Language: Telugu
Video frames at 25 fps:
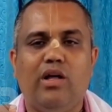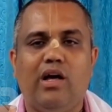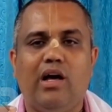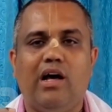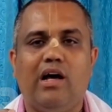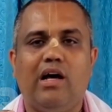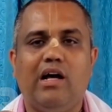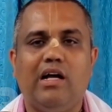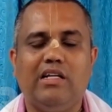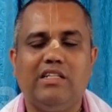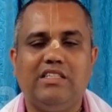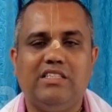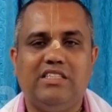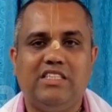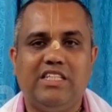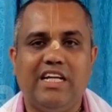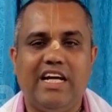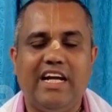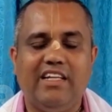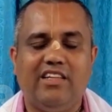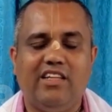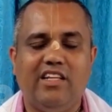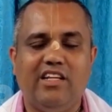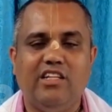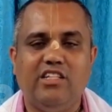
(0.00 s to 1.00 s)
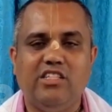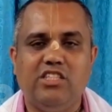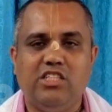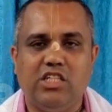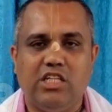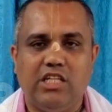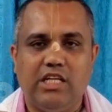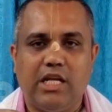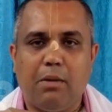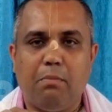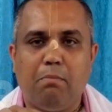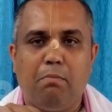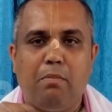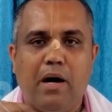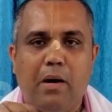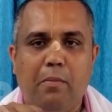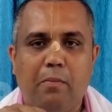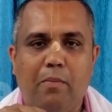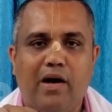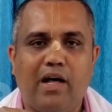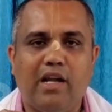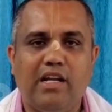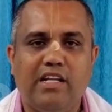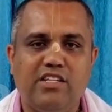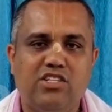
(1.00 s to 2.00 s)
కూడా చేతి నుంచి డబ్బా
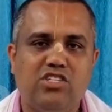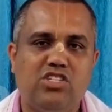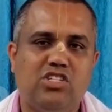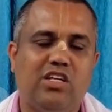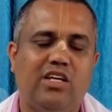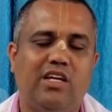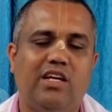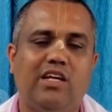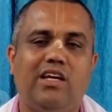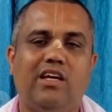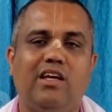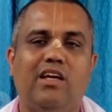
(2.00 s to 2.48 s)
పాలు ఇచ్చి